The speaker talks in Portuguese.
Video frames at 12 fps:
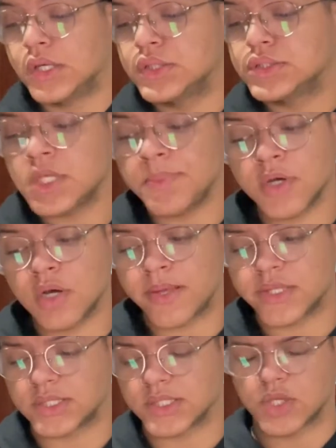Já pegou
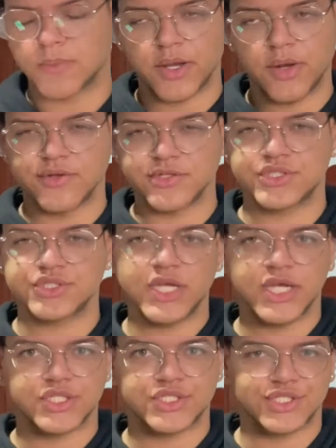mais do que uma noite?
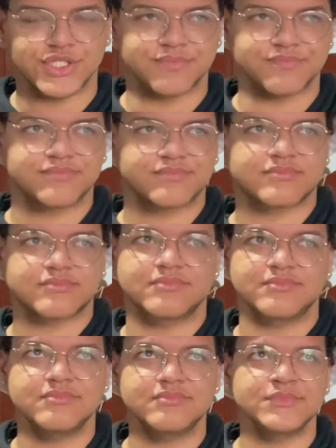Gente,
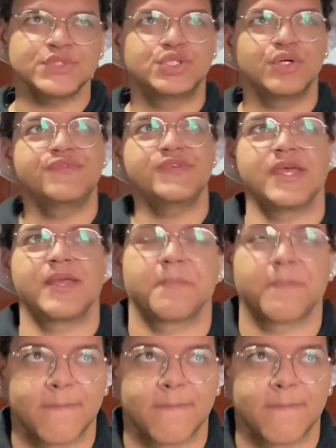deixa eu ver.